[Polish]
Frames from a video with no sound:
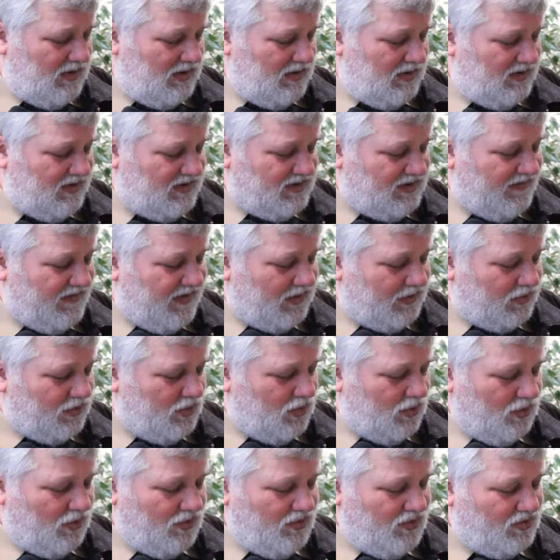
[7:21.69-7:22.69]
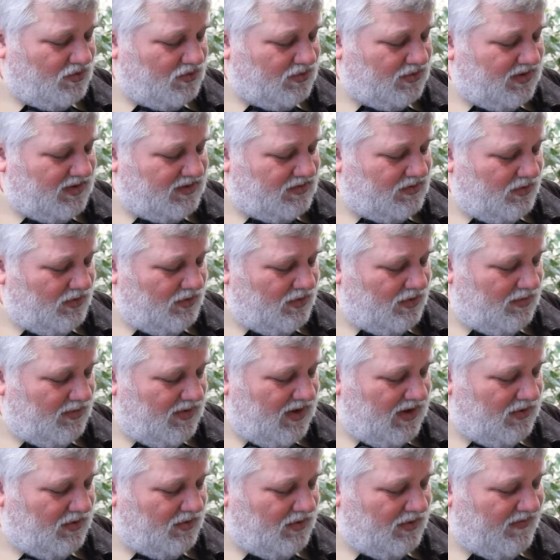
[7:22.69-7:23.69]
e, zawartość kruszcu jest dużo
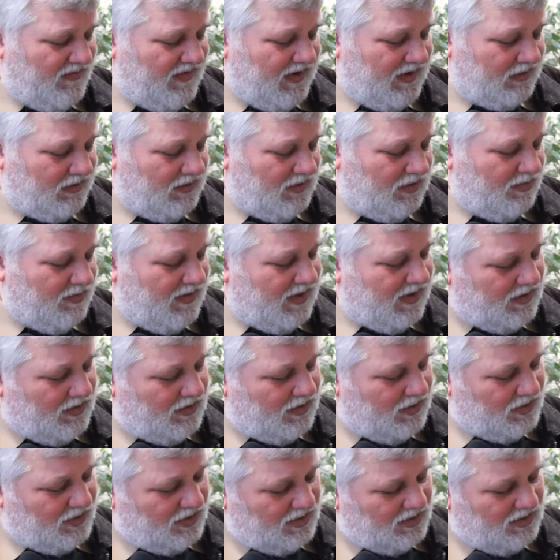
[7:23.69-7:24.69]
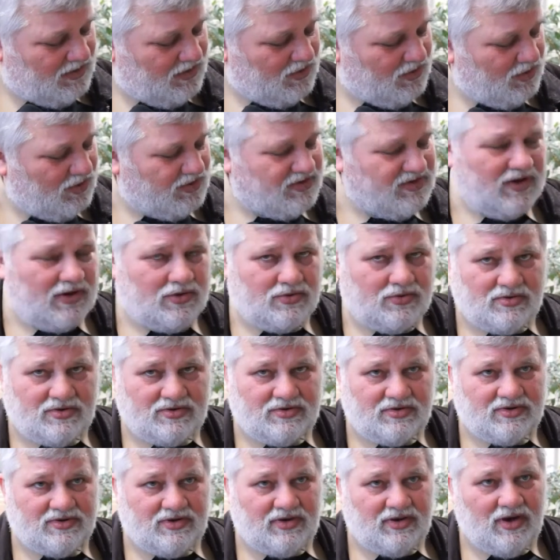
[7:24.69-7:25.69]
mniejszą wartość ma niż, niż to, co,
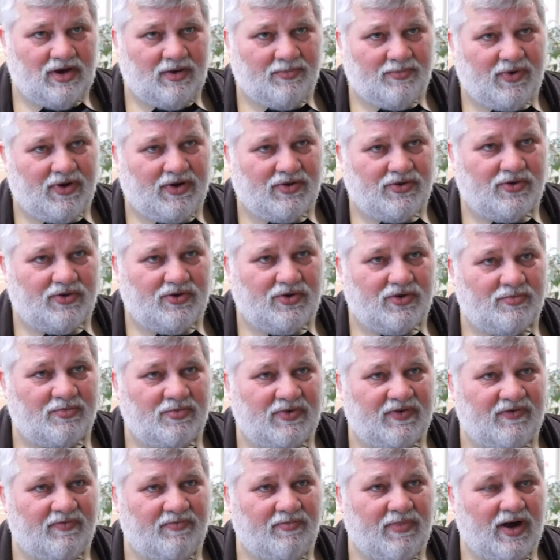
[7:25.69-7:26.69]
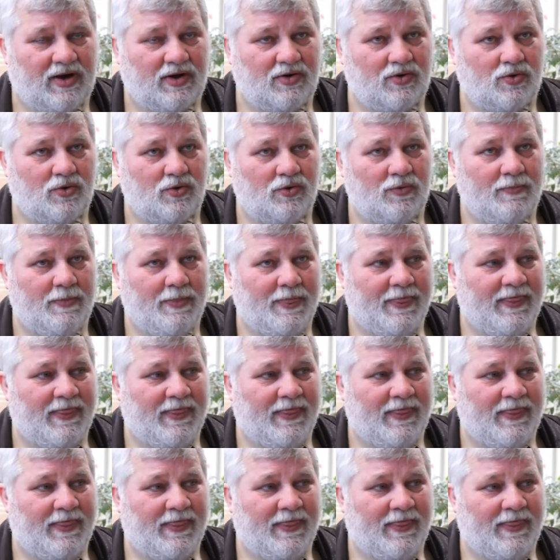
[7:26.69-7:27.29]
ile płaciliśmy w banku.